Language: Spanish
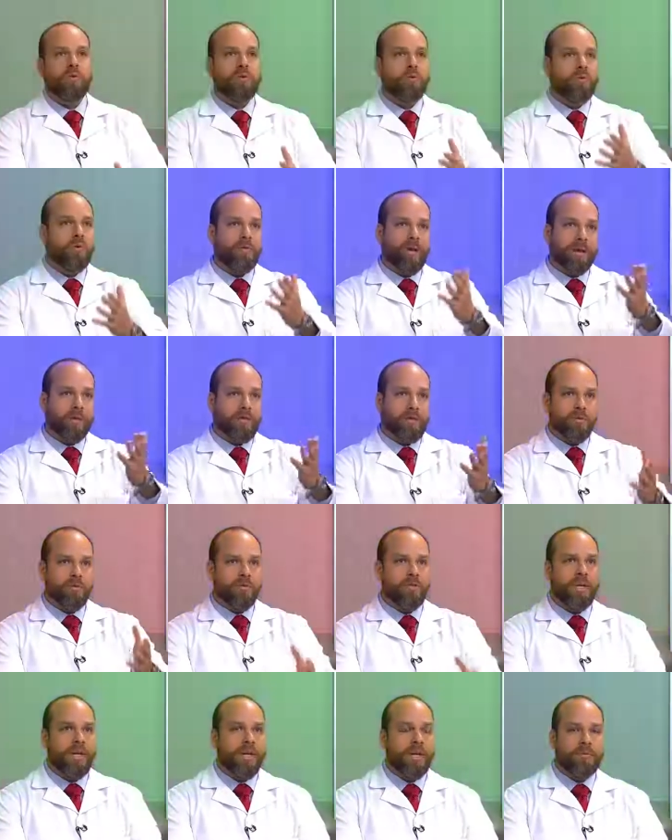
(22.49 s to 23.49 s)
como bien lo
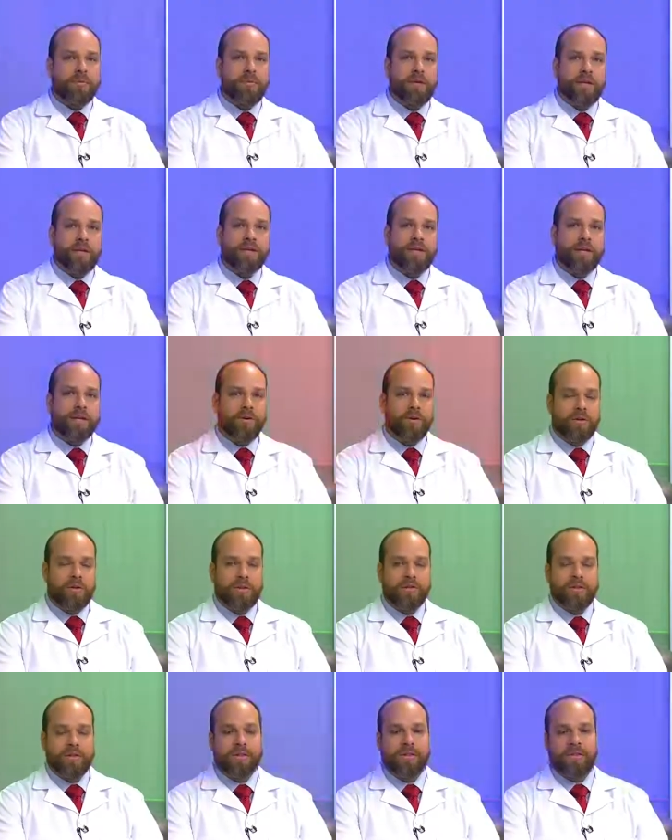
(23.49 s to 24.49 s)
vimos en la cápsula anterior,
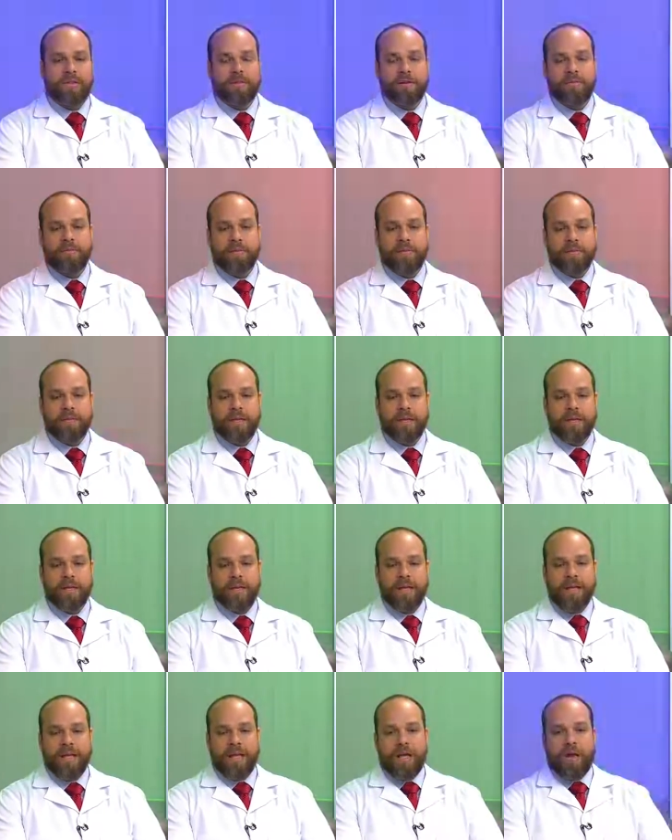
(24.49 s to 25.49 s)
definitivamente
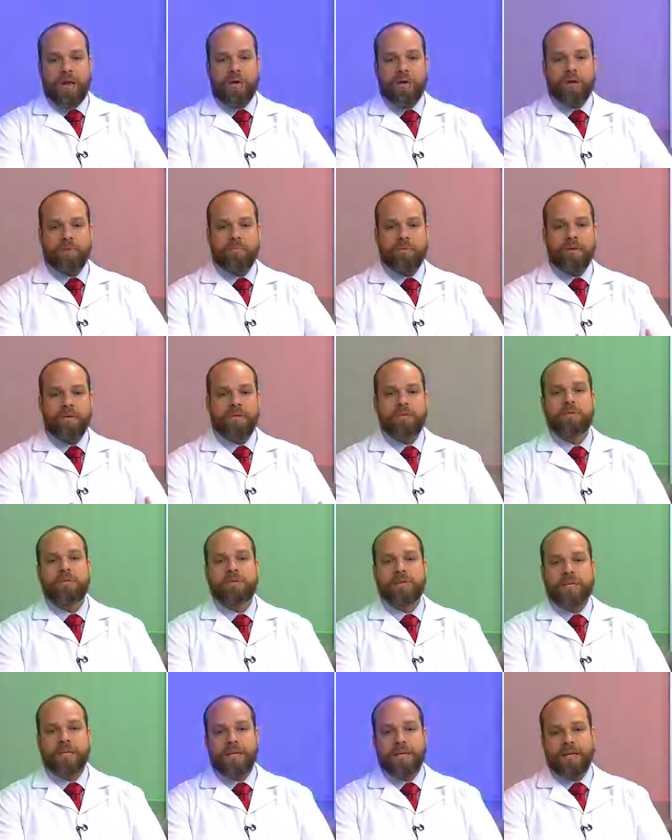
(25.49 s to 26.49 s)
lo que puede
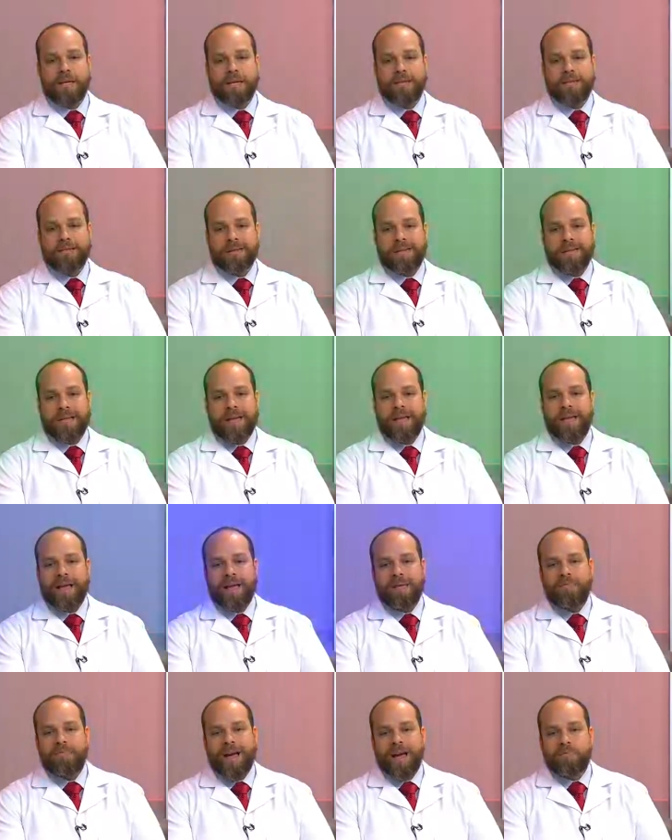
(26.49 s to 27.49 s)
suceder es, eh,
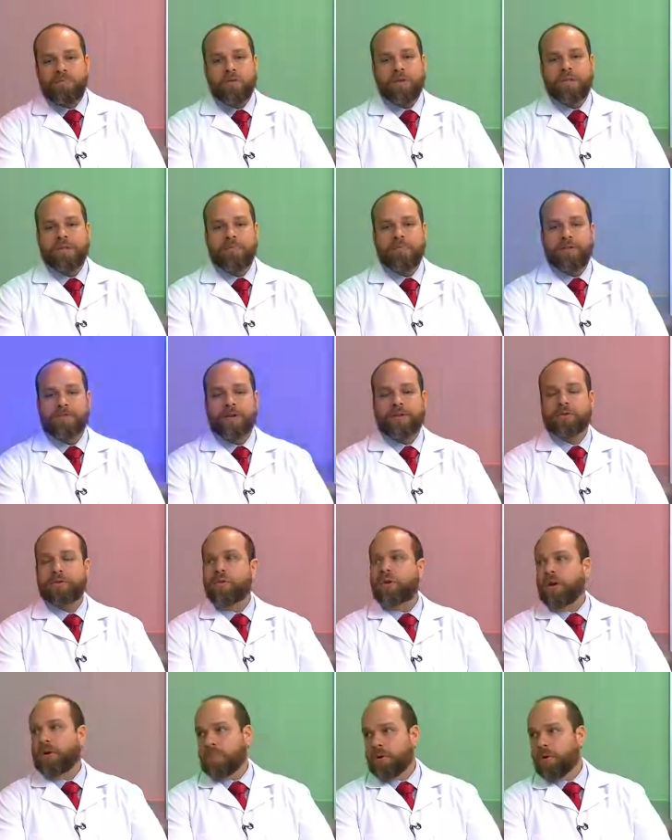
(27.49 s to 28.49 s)
hay, múltiples
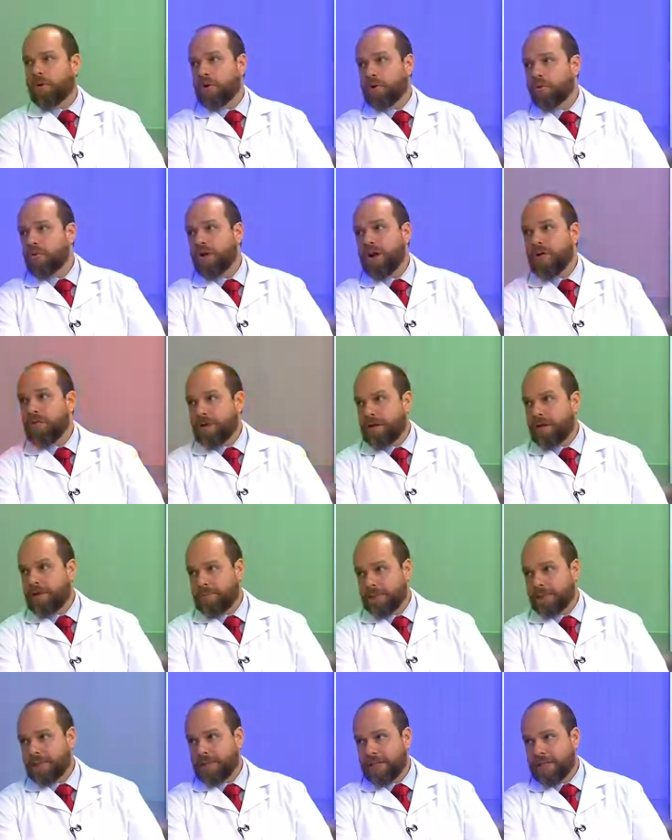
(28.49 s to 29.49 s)
factores por los que una o
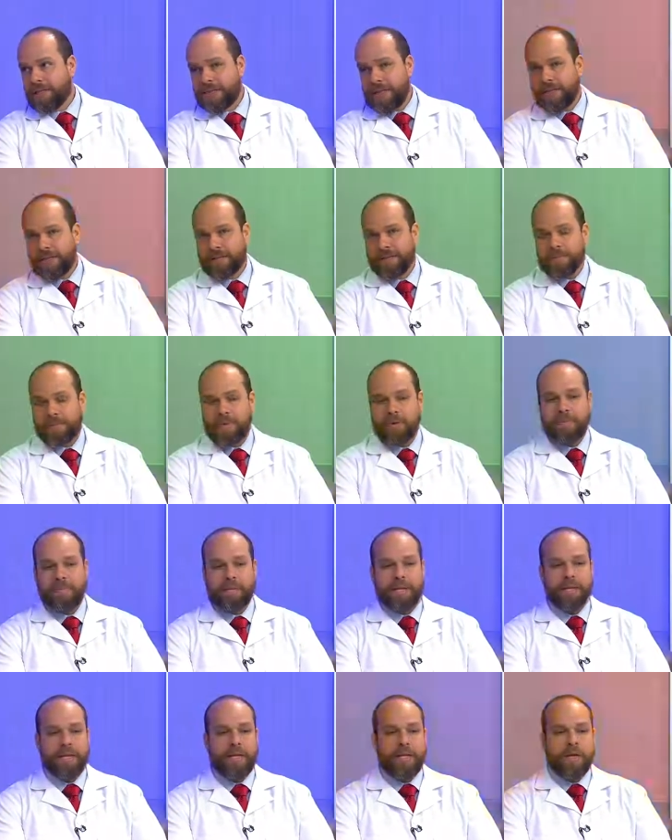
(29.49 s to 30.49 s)
varias piezas dentales se pueden
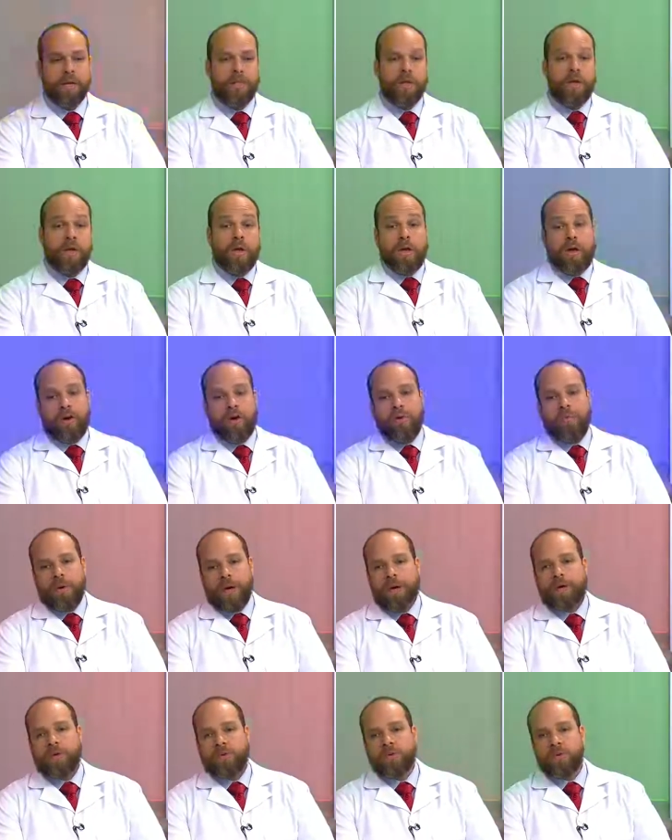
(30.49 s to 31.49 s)
perder. Los
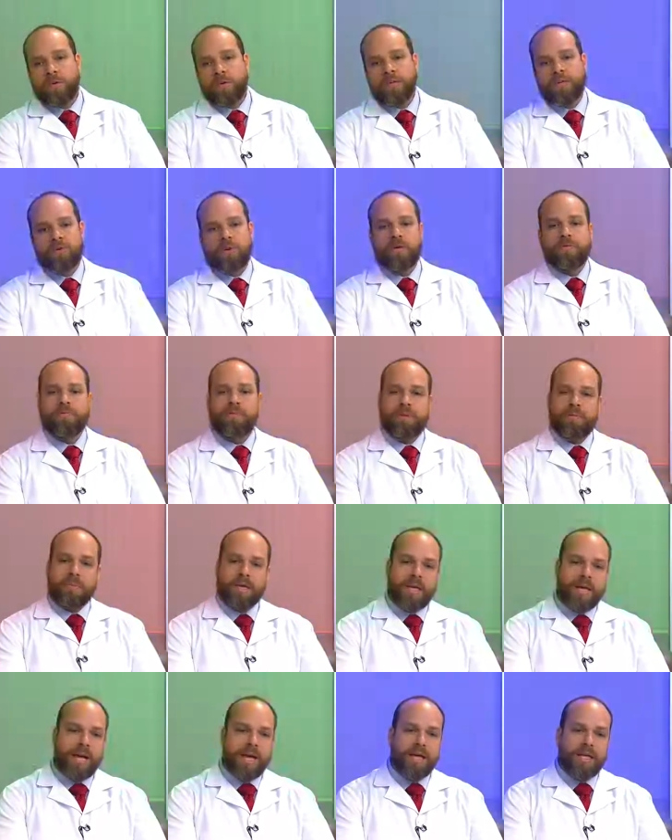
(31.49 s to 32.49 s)
más comunes son
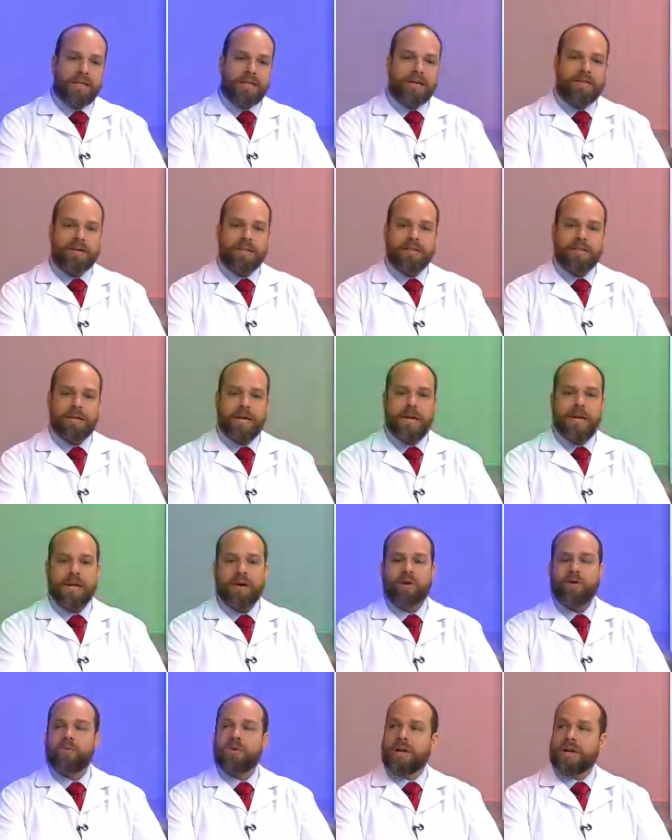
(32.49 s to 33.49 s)
enfermedades
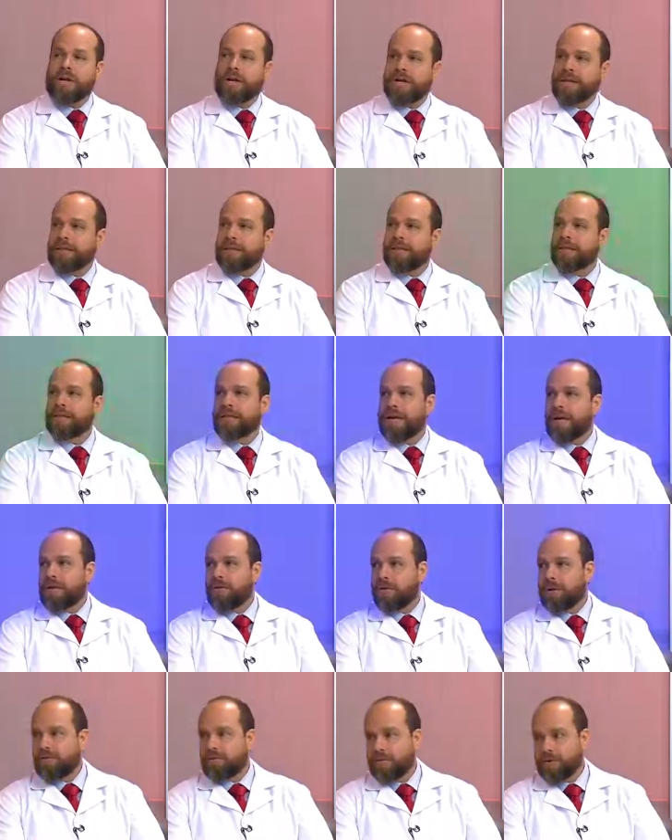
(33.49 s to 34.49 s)
avanzadas como la caries dental
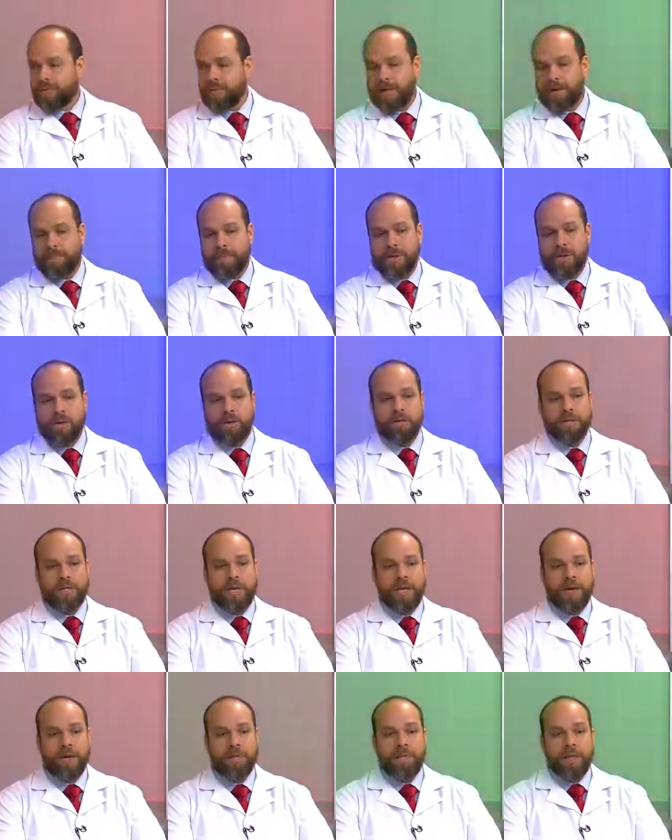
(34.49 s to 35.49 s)
o la enfermedad
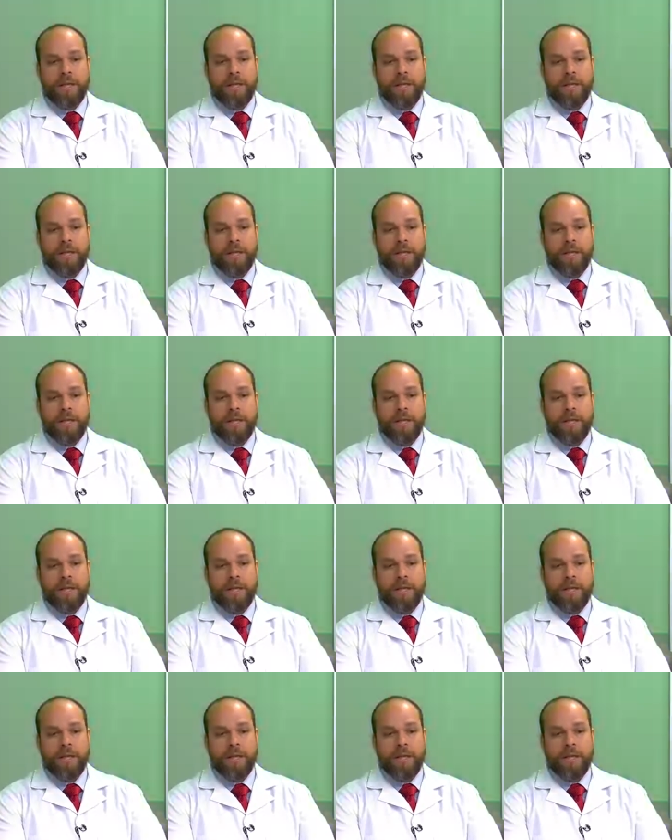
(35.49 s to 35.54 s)
periodontal,